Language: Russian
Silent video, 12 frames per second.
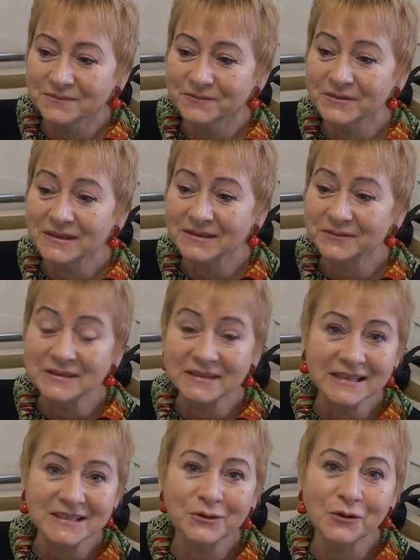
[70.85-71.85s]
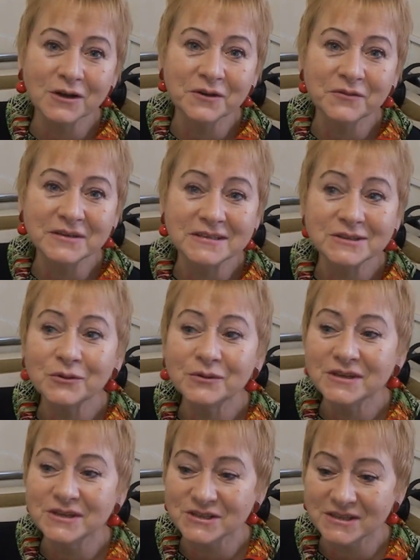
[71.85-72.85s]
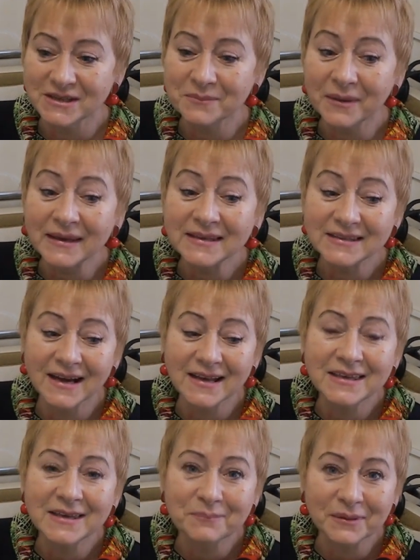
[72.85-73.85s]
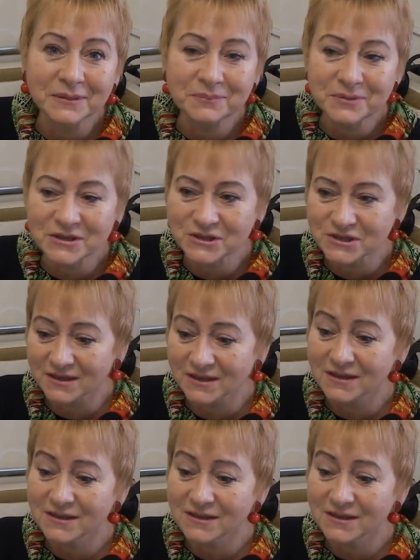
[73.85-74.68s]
вы, вот настолько вы солнечные, мои дорогие подписчики,